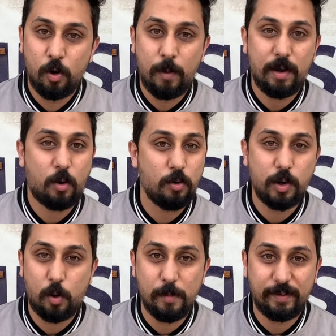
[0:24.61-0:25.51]
وبقرا كل
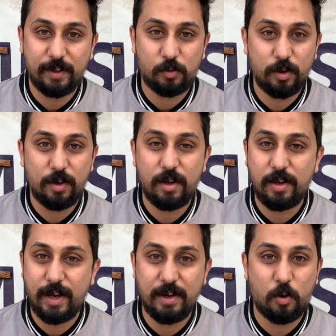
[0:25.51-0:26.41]
الكومنتات والله
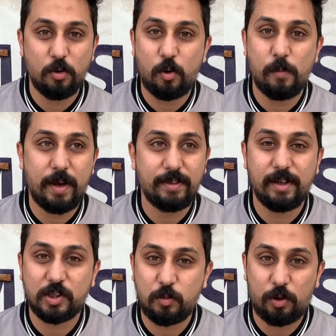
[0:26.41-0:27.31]
يعني كلكم بجد
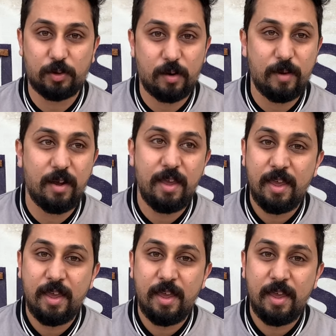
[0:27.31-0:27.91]
ناس محترمة